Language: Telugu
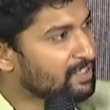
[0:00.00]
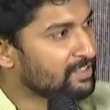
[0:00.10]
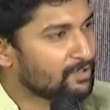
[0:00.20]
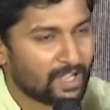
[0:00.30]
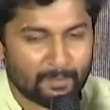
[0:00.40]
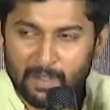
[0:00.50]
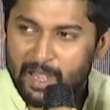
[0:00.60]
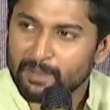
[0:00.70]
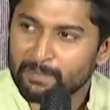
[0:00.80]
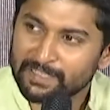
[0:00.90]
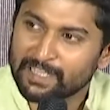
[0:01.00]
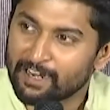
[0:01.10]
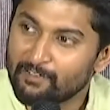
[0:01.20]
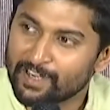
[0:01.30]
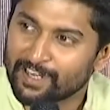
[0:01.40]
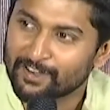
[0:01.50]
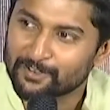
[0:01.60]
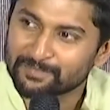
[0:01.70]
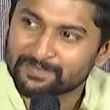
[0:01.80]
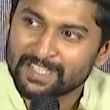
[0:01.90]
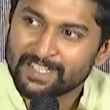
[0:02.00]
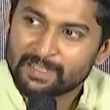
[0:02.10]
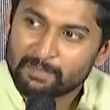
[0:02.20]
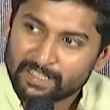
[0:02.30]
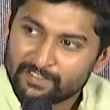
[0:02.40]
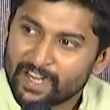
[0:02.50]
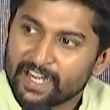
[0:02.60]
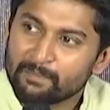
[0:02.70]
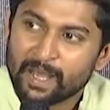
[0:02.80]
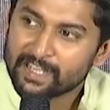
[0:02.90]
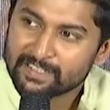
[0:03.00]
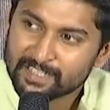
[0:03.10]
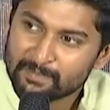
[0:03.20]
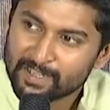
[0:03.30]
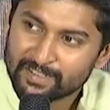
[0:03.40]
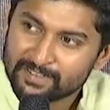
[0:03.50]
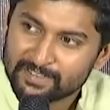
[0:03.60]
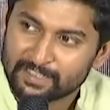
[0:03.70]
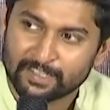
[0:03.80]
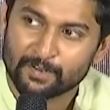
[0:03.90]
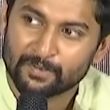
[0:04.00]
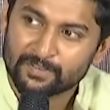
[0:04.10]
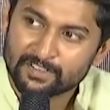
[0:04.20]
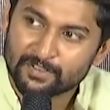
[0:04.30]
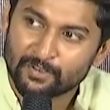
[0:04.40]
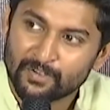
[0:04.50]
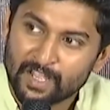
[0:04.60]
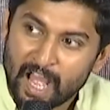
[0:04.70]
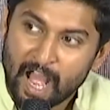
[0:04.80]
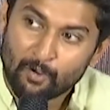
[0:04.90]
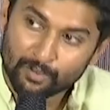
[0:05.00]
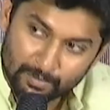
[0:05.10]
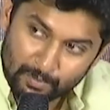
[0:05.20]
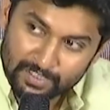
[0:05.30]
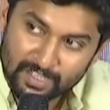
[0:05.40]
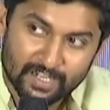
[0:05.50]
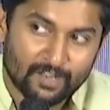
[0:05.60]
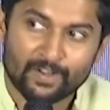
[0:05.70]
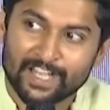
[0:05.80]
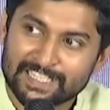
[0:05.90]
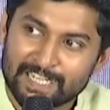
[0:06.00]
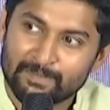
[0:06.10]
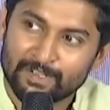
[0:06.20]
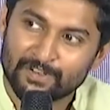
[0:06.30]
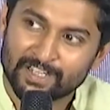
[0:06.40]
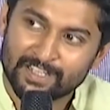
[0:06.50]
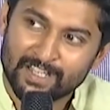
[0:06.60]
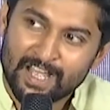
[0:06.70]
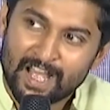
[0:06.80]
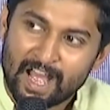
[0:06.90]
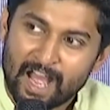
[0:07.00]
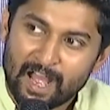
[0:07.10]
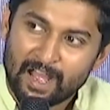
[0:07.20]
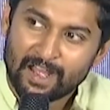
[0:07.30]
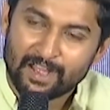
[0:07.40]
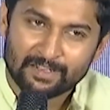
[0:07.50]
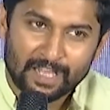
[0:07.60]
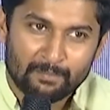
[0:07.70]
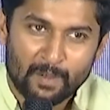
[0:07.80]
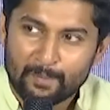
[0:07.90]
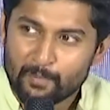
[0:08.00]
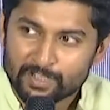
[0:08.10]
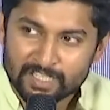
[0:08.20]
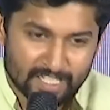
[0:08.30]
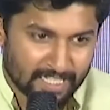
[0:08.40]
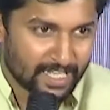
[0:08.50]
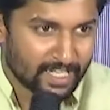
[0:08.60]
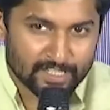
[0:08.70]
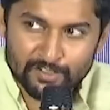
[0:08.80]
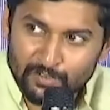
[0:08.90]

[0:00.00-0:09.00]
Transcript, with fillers: అనేది ఒక బాగా పెద్ద అలవాటు నాకు ప్రతి ఫ్రైడే మారేది సినిమా సద్యంలో సో ఆ కొత్త పోస్టర్కి నాకు ఒక ఎక్సైట్మెంట్ ఉండేది ఆ పోస్టర్ని దగ్గర నుంచి